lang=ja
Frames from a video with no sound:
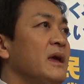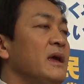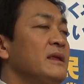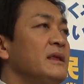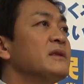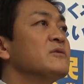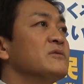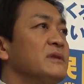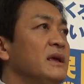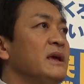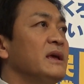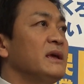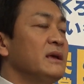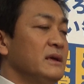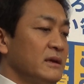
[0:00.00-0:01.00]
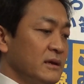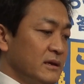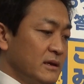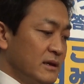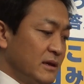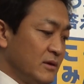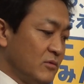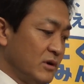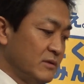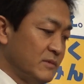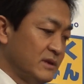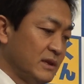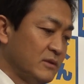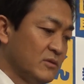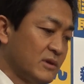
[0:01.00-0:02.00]
なのでこれ
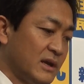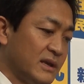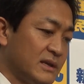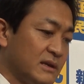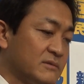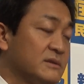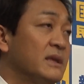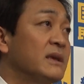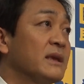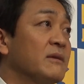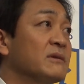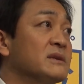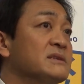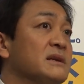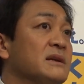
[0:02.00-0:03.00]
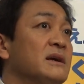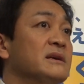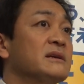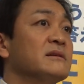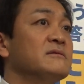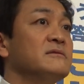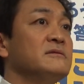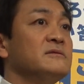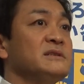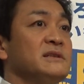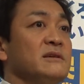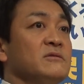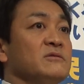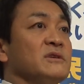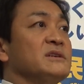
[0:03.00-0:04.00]
までの改革提言、私は改革をし
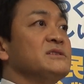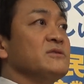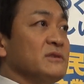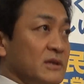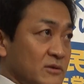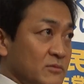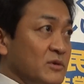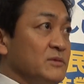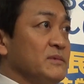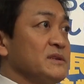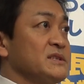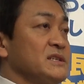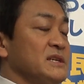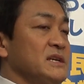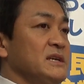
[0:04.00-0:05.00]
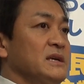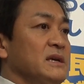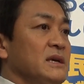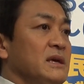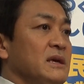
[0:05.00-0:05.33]
ていくことは必要だと思いますし、